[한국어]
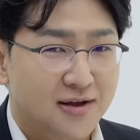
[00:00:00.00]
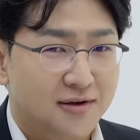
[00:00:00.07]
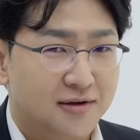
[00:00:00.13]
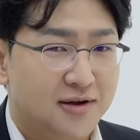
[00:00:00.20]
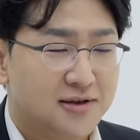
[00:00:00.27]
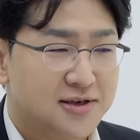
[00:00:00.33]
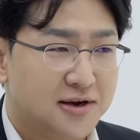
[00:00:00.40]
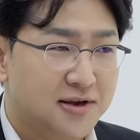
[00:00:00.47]

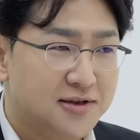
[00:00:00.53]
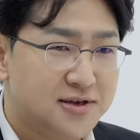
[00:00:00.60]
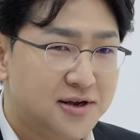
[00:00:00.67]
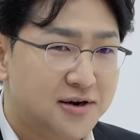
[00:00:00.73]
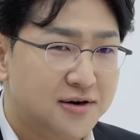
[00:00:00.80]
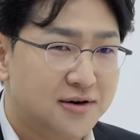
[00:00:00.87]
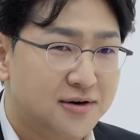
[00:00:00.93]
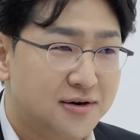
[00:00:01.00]
그러니까
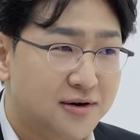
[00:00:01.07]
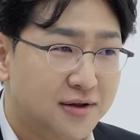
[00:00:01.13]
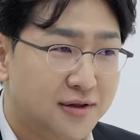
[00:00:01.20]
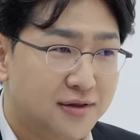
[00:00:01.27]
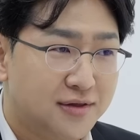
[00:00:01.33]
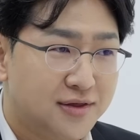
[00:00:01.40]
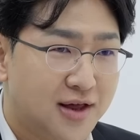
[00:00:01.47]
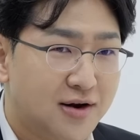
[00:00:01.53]
장기채를 음.
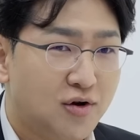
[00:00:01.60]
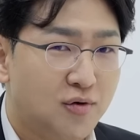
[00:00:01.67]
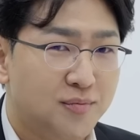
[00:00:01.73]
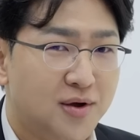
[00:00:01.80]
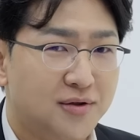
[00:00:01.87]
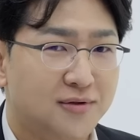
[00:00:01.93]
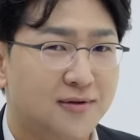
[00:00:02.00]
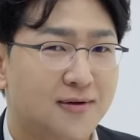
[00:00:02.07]
살
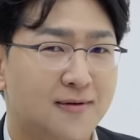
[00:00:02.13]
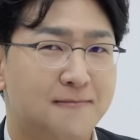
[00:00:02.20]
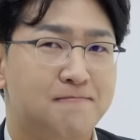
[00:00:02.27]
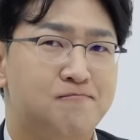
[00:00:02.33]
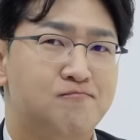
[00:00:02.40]
거면 음.